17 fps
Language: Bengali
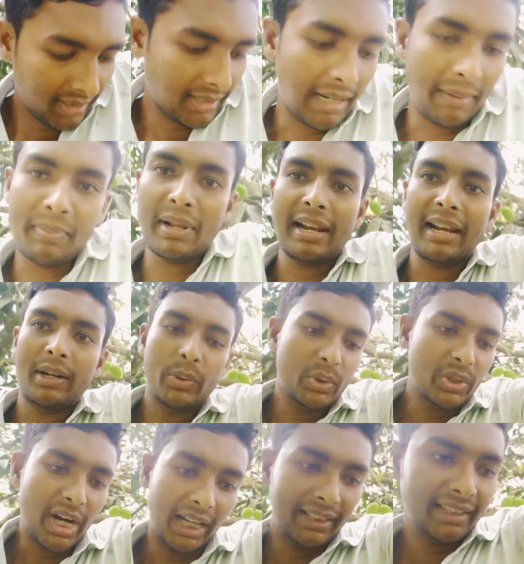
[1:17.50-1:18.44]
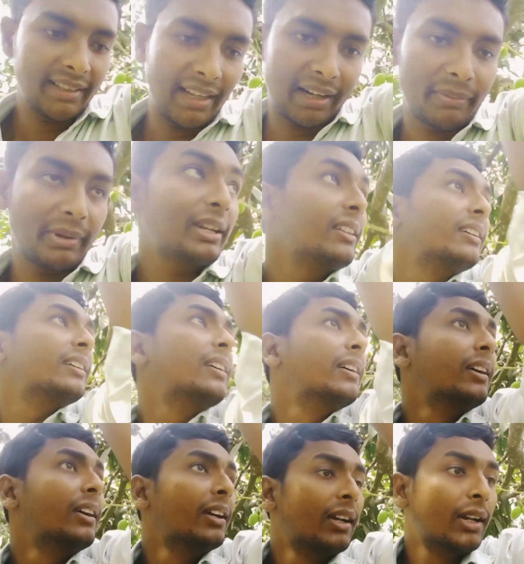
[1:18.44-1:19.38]
আপনারা একটু সাথেই থাকবেন
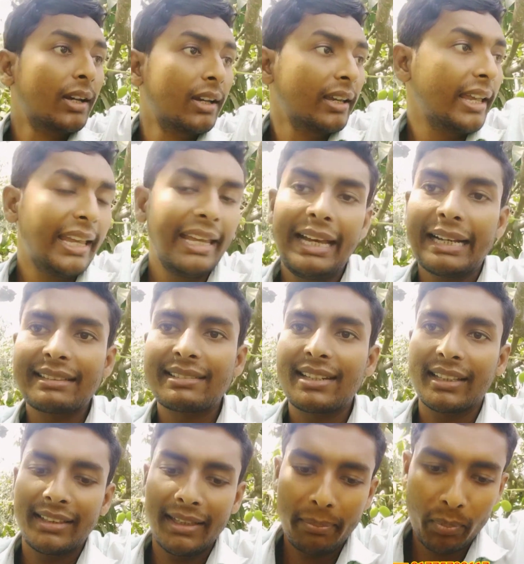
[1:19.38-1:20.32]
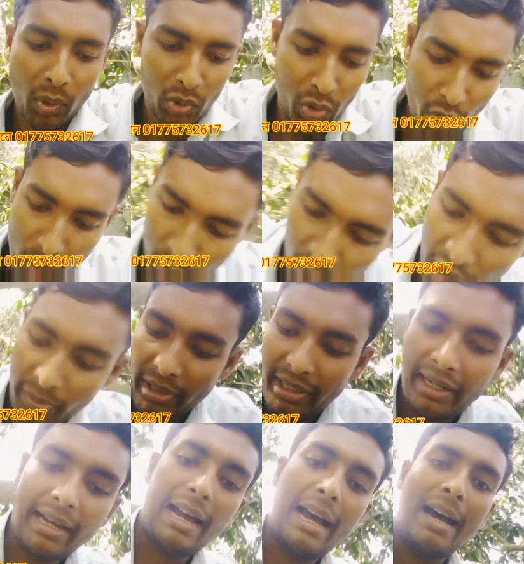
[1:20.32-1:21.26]
এই গাছটাতে প্রচুর
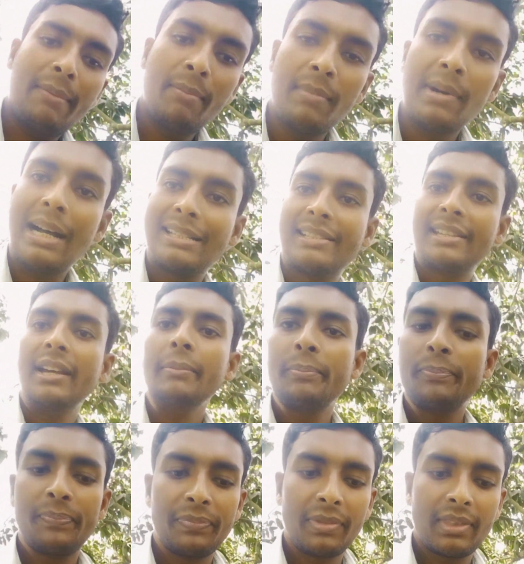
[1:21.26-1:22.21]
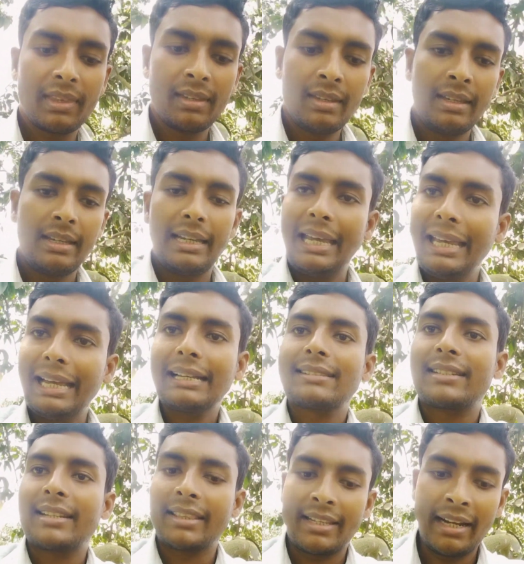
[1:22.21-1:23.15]
পরিমাণে আম আছে এই
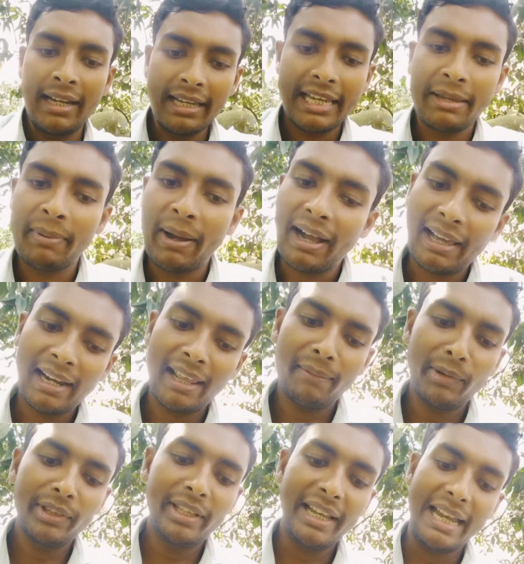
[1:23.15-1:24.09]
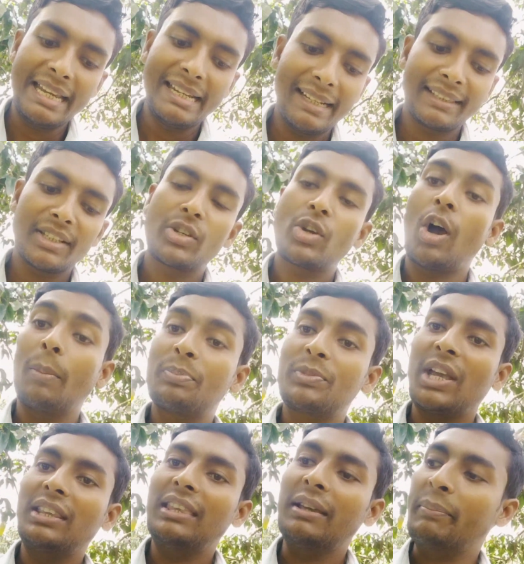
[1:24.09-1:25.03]
গাছটাতে না এই বাগানের মধ্যে এইটাতে
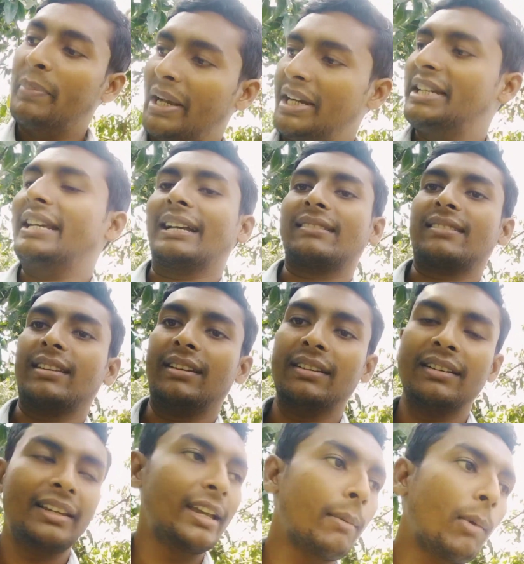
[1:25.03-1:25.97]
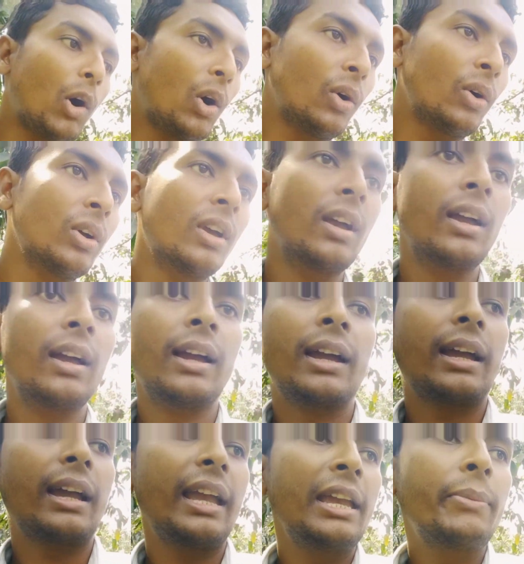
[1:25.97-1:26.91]
সবচাইতে বেশি আছে এবং
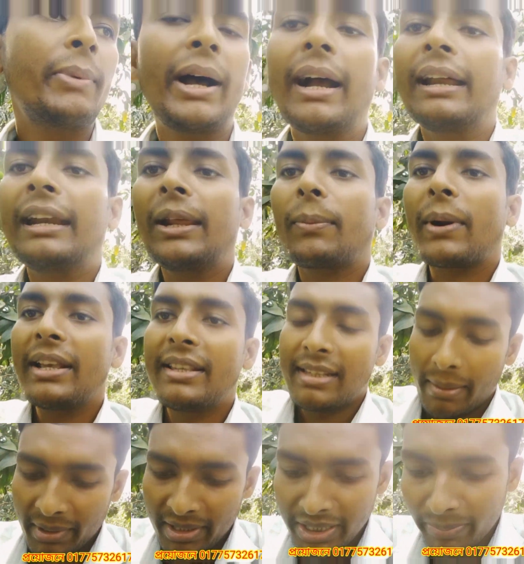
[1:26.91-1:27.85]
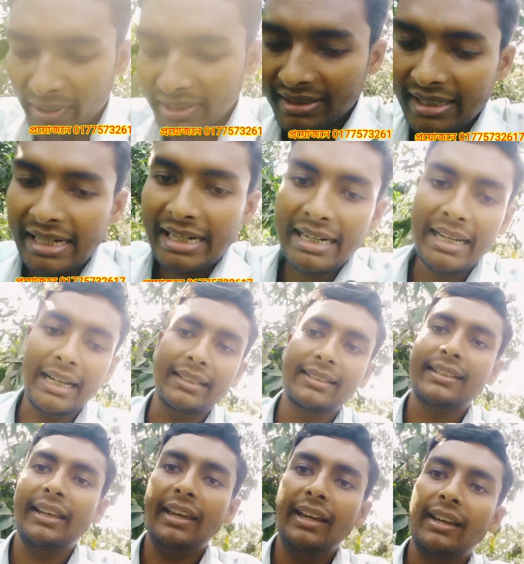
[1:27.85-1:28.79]
এই বাগানের প্রায় সেভেন্টি পার্সেন্ট
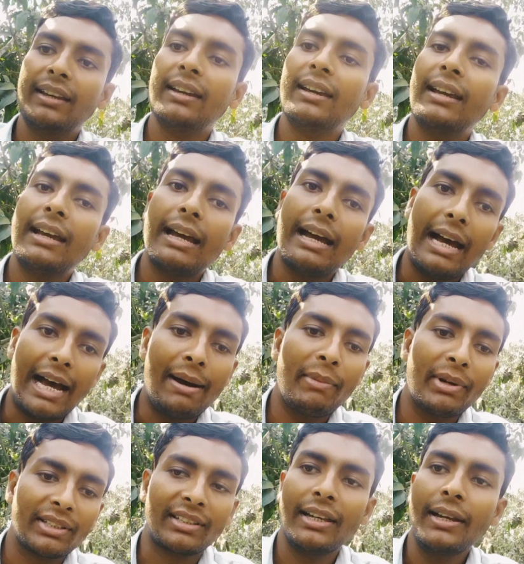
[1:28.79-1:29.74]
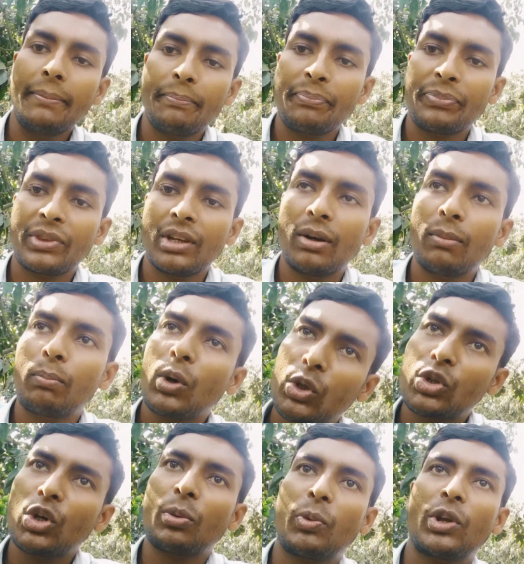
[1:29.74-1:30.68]
গাছে আম আছে
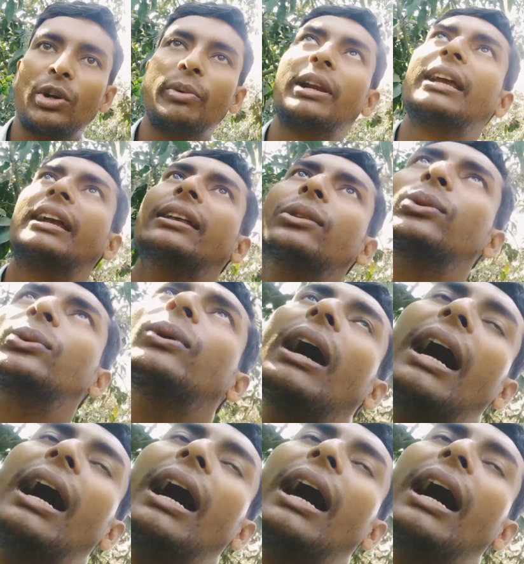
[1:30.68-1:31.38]
প্রচুর পরিমাণে কিন্তু